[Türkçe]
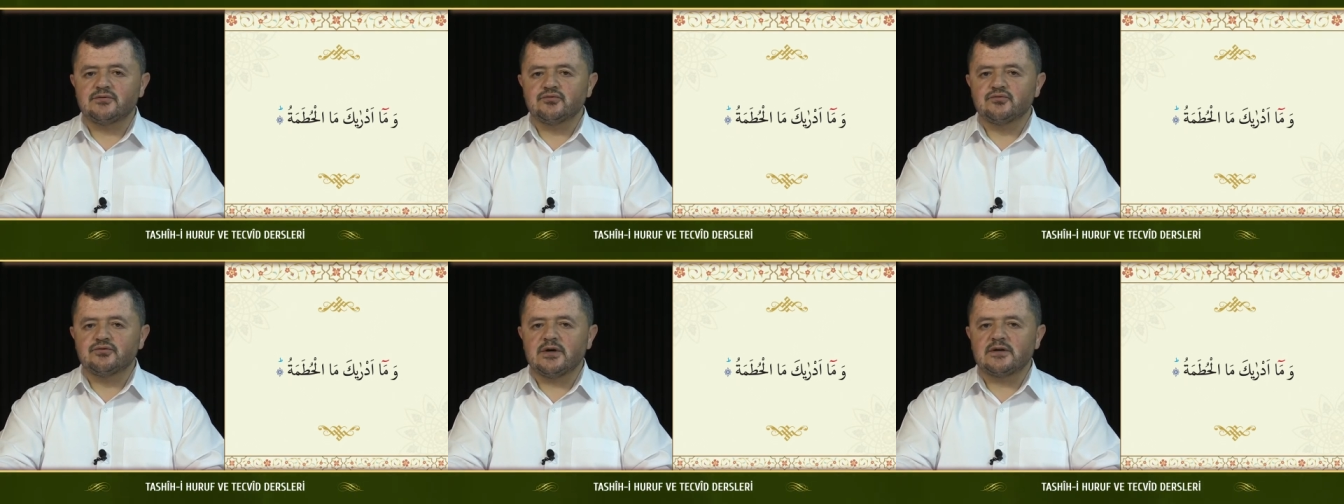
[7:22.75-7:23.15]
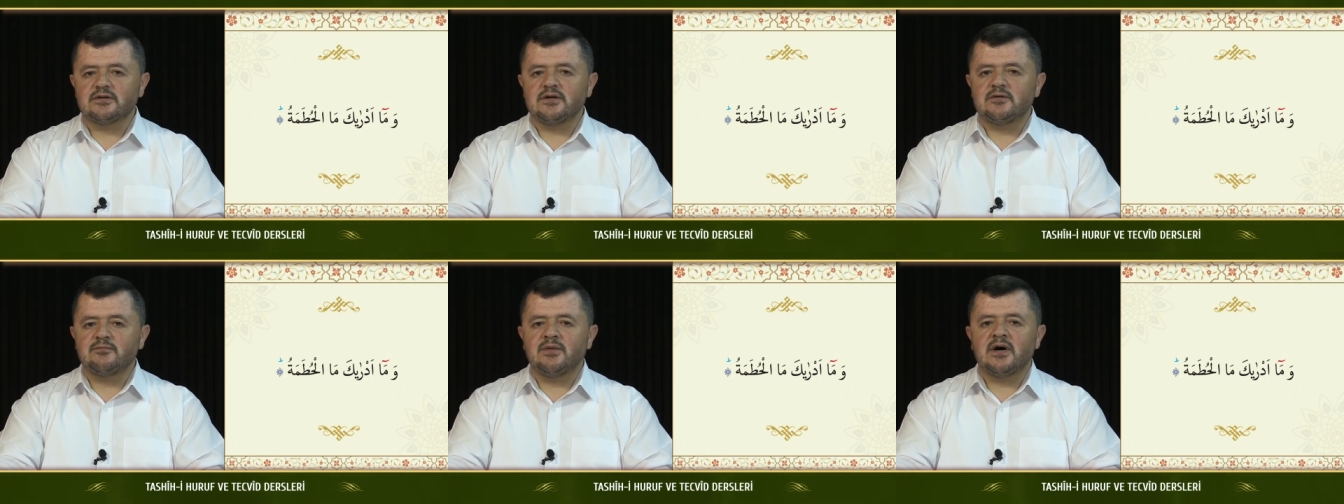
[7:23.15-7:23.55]
de
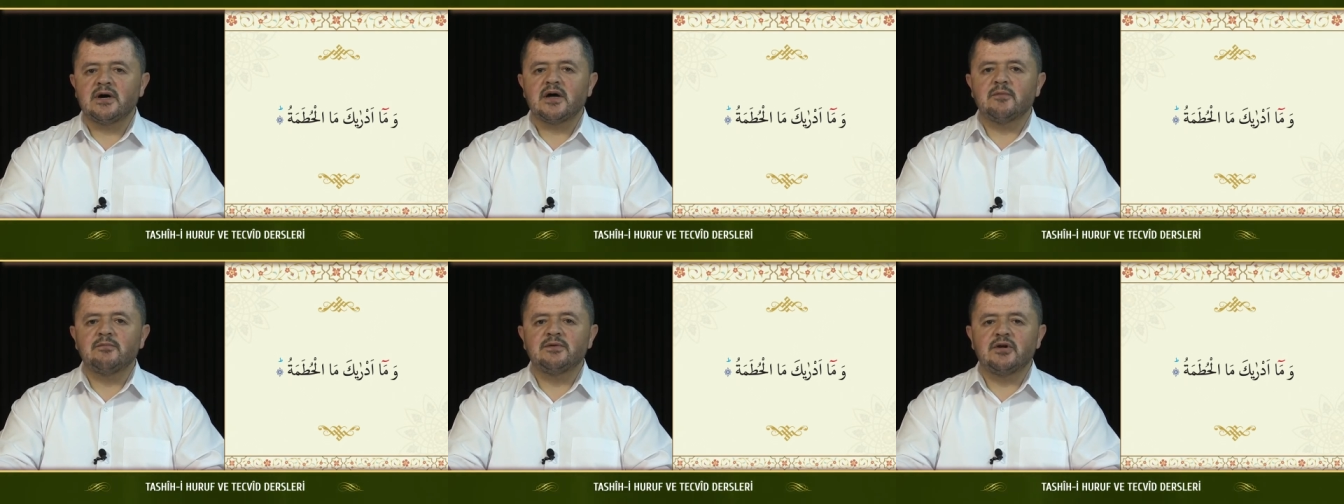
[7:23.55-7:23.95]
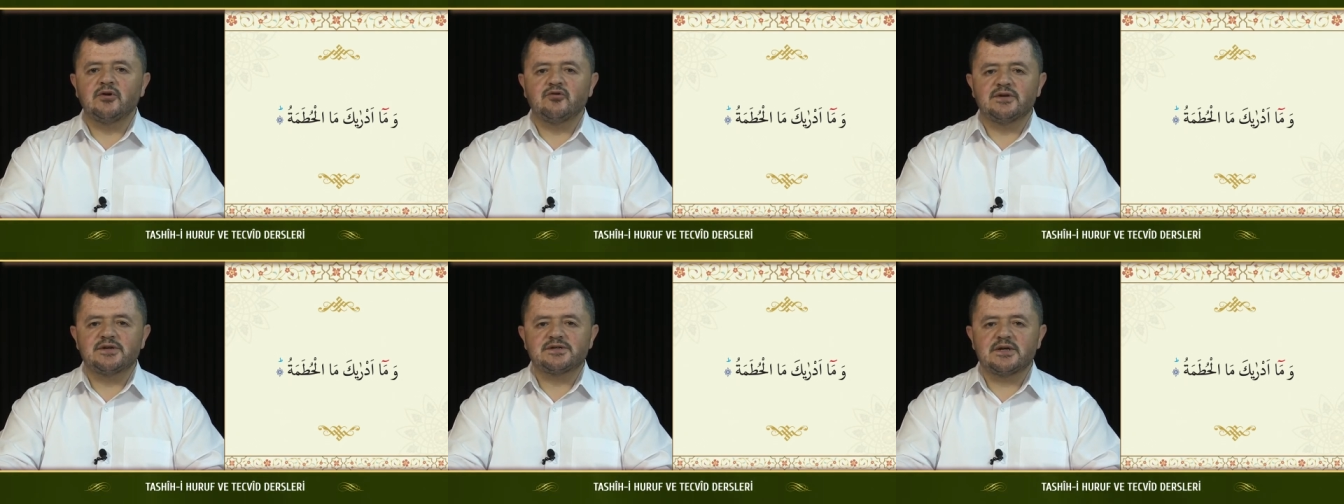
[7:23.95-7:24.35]
dudaktan makabine
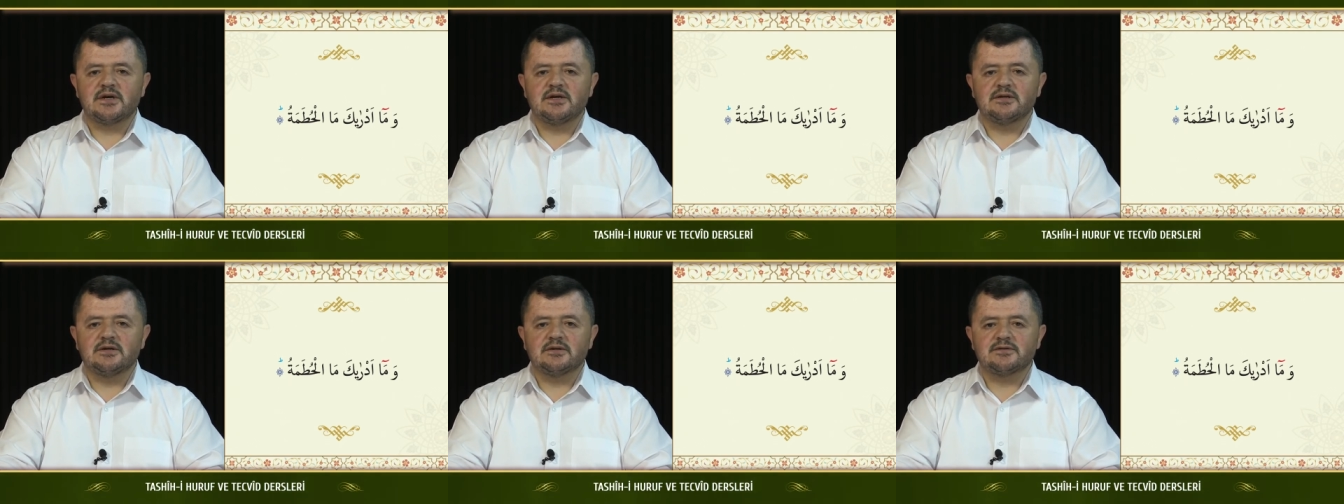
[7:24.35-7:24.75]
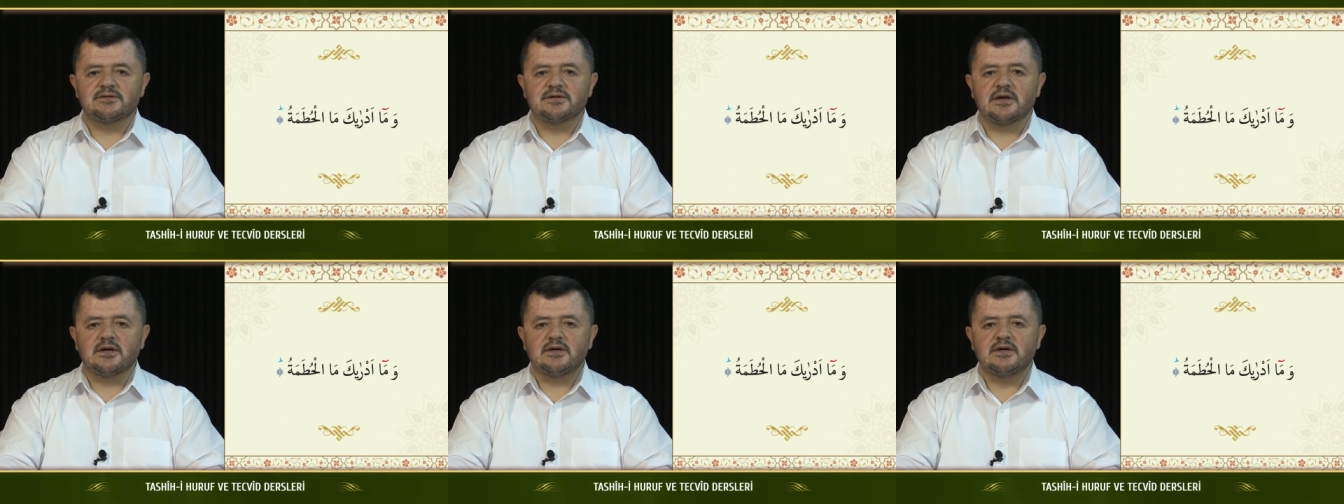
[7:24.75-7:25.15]
göre şekil
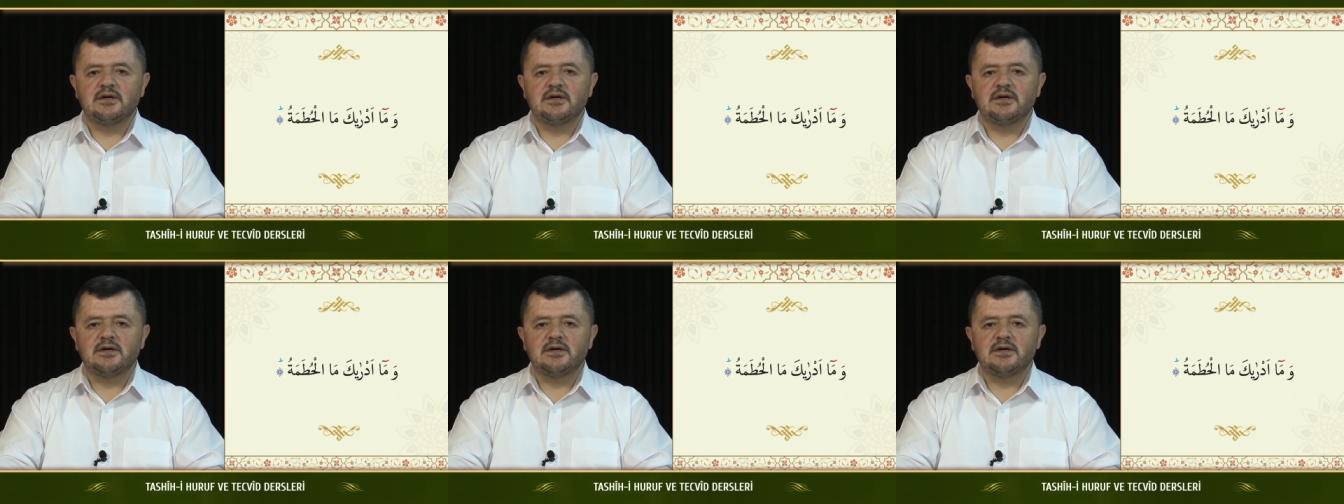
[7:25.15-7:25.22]
alacak.